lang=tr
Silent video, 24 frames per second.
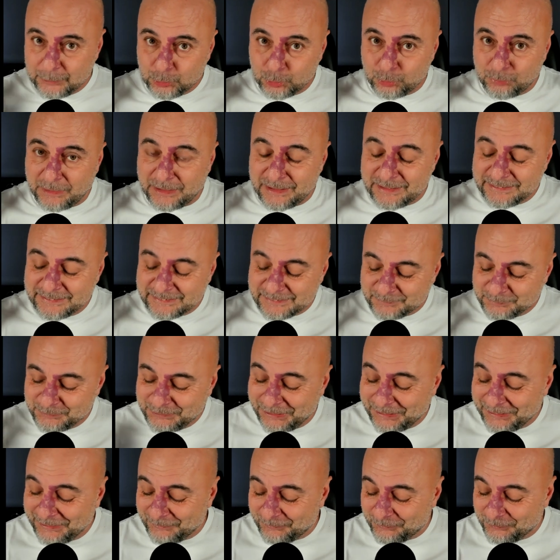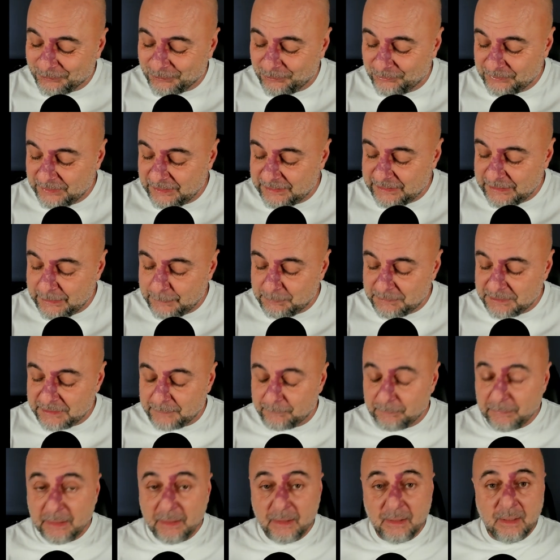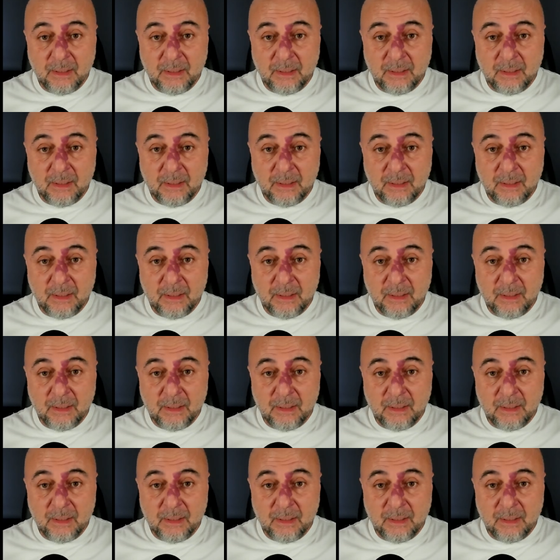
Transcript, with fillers: dualarım da o yönde diyebilirim.